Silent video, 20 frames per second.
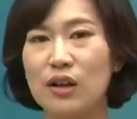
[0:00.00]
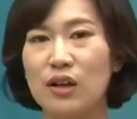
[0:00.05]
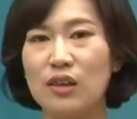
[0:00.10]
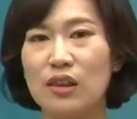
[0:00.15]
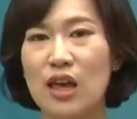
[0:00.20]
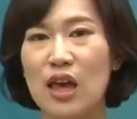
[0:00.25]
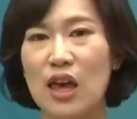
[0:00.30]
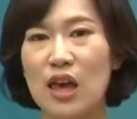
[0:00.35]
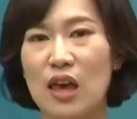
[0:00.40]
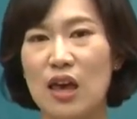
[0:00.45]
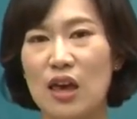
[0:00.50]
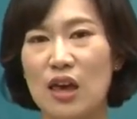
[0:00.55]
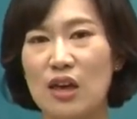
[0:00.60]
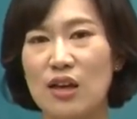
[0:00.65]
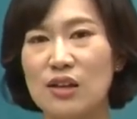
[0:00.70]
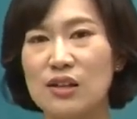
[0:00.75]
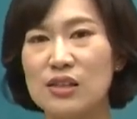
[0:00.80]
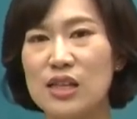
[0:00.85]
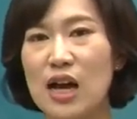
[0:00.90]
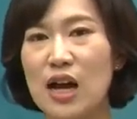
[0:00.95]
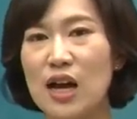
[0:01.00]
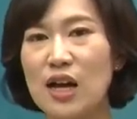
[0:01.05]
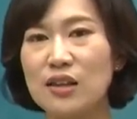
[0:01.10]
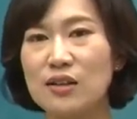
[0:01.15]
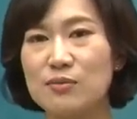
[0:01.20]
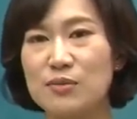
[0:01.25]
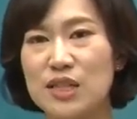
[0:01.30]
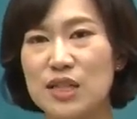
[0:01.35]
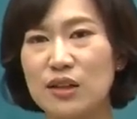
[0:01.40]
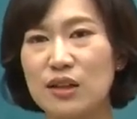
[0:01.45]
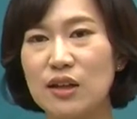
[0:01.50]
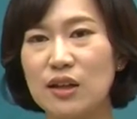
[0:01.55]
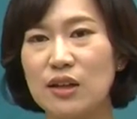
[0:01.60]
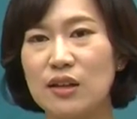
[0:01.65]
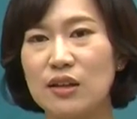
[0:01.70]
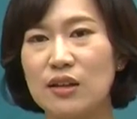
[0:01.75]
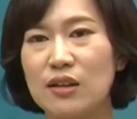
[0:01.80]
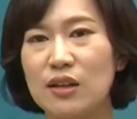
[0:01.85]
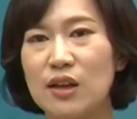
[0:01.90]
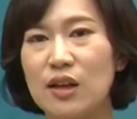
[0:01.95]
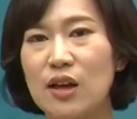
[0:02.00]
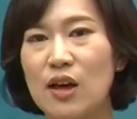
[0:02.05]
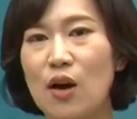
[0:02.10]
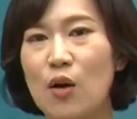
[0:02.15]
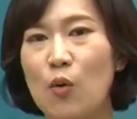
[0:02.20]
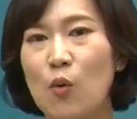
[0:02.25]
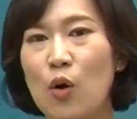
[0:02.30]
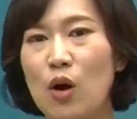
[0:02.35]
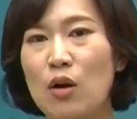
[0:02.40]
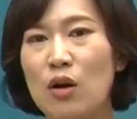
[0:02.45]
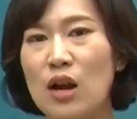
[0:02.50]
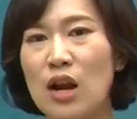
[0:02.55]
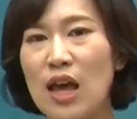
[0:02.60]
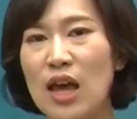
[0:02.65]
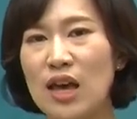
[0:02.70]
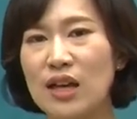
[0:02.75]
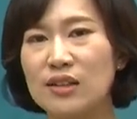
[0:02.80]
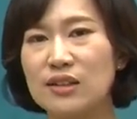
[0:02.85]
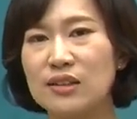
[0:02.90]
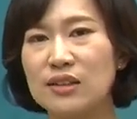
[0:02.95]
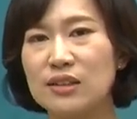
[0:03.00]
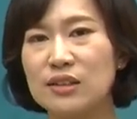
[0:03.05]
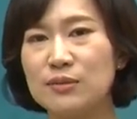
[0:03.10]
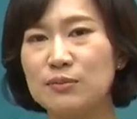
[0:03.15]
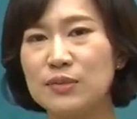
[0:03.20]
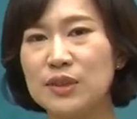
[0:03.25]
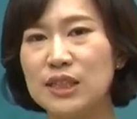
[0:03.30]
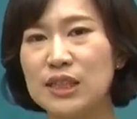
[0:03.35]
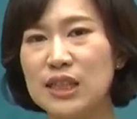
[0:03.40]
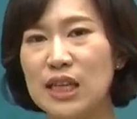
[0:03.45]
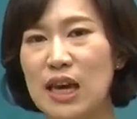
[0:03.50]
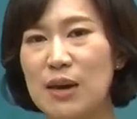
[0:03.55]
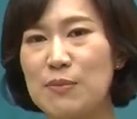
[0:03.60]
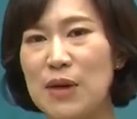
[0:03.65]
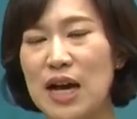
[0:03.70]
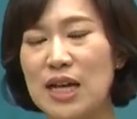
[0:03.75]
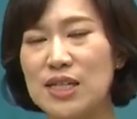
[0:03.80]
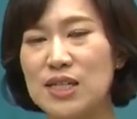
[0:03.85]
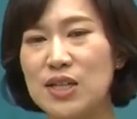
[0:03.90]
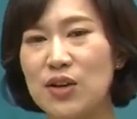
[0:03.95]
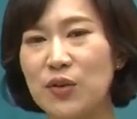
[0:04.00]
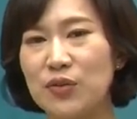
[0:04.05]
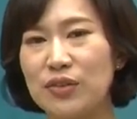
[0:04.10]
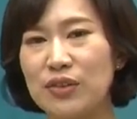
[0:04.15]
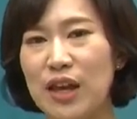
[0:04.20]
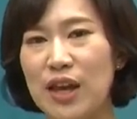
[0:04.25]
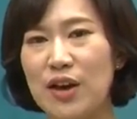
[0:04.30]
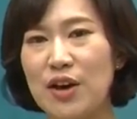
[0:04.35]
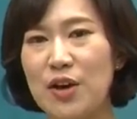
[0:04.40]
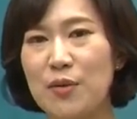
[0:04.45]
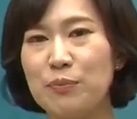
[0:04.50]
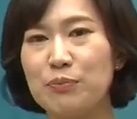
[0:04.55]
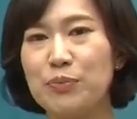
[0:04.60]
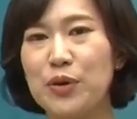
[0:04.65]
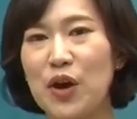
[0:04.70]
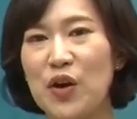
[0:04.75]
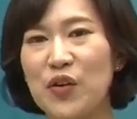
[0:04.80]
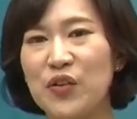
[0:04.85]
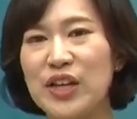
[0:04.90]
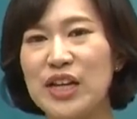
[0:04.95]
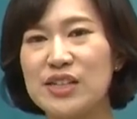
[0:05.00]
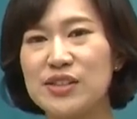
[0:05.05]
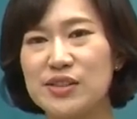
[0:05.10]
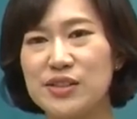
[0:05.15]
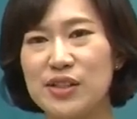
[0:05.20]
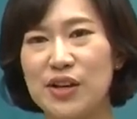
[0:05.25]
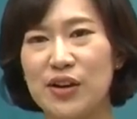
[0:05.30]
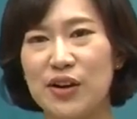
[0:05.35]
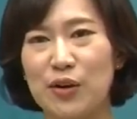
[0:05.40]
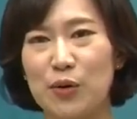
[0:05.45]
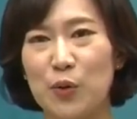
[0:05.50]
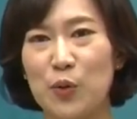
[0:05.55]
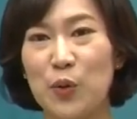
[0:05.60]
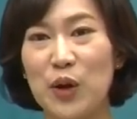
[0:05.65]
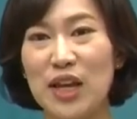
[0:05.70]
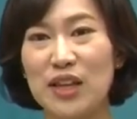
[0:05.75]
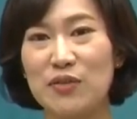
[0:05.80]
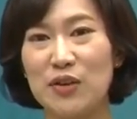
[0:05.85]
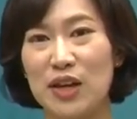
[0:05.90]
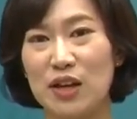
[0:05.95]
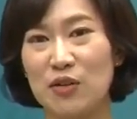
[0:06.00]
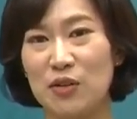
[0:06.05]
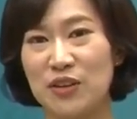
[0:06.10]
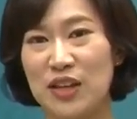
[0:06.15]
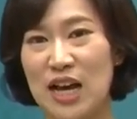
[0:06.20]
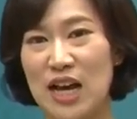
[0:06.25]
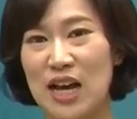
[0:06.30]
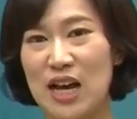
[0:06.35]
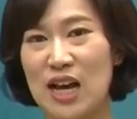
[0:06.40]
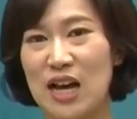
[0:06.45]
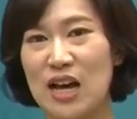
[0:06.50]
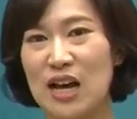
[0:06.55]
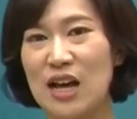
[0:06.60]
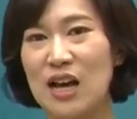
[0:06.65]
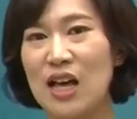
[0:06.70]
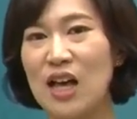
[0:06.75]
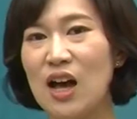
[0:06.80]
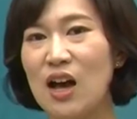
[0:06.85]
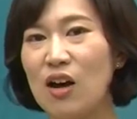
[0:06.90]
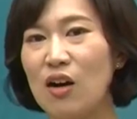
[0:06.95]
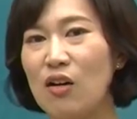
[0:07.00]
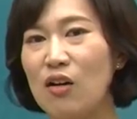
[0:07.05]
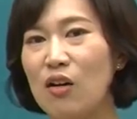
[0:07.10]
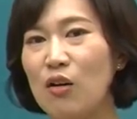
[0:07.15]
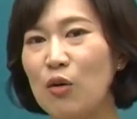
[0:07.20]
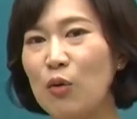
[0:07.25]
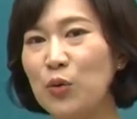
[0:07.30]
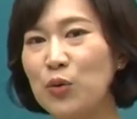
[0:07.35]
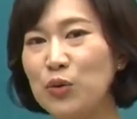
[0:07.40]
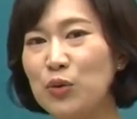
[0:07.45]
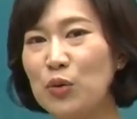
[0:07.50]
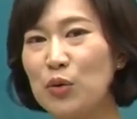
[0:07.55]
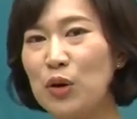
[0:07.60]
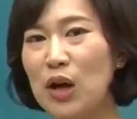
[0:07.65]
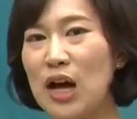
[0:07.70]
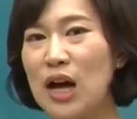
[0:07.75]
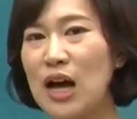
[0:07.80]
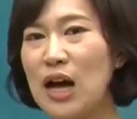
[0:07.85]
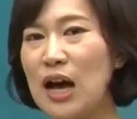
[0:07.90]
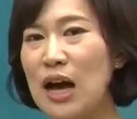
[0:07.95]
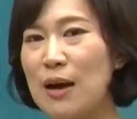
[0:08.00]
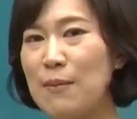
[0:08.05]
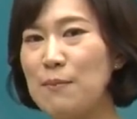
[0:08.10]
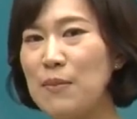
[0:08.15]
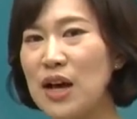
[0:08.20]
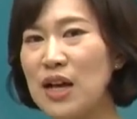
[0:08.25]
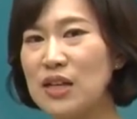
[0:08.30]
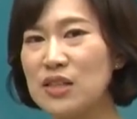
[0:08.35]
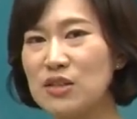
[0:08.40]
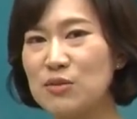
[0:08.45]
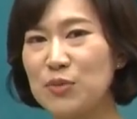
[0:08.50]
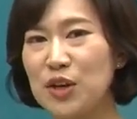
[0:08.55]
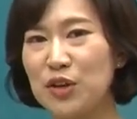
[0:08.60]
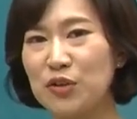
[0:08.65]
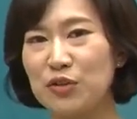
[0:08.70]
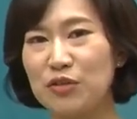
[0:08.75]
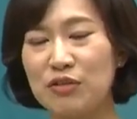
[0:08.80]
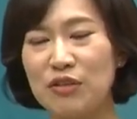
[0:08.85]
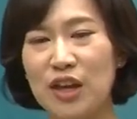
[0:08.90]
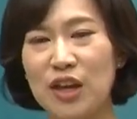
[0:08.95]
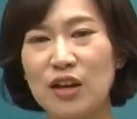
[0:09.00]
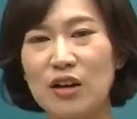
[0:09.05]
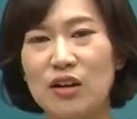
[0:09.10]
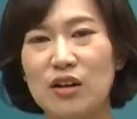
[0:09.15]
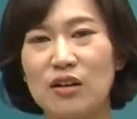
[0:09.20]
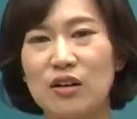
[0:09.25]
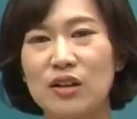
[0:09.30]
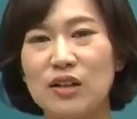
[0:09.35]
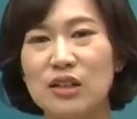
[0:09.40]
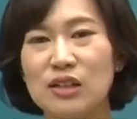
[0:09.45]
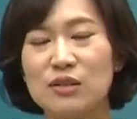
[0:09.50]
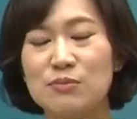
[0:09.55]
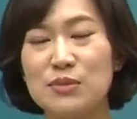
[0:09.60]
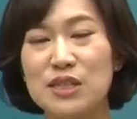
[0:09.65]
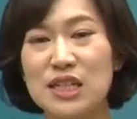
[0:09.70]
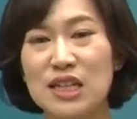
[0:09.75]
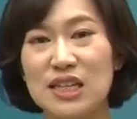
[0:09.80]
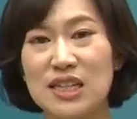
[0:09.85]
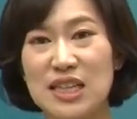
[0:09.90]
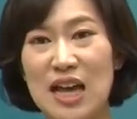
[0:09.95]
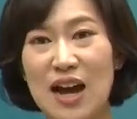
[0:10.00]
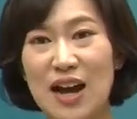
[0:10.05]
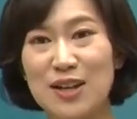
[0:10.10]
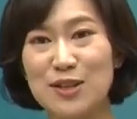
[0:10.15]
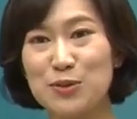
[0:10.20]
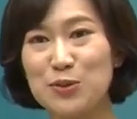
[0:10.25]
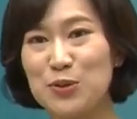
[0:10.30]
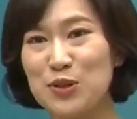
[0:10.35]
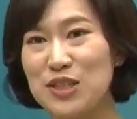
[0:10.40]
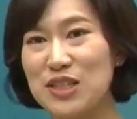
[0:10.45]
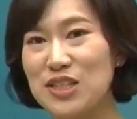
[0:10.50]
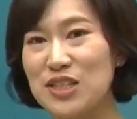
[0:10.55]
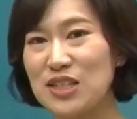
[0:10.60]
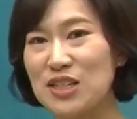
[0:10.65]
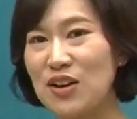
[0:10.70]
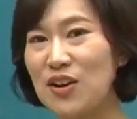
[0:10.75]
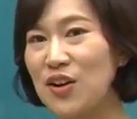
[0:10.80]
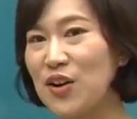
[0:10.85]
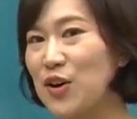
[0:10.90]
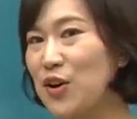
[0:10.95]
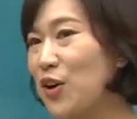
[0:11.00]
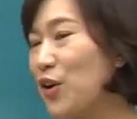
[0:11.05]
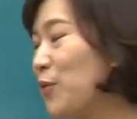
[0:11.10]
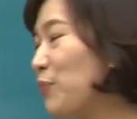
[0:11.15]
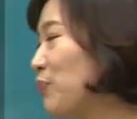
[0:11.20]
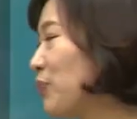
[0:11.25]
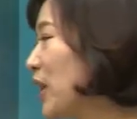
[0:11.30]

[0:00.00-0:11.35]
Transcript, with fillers: 네, 상한 음식은 원래 그 음식의 맛이 어때요? 변했어요. 오래되거나 온도가 안 맞으면 어때요? 음식이 상할 수 있지요.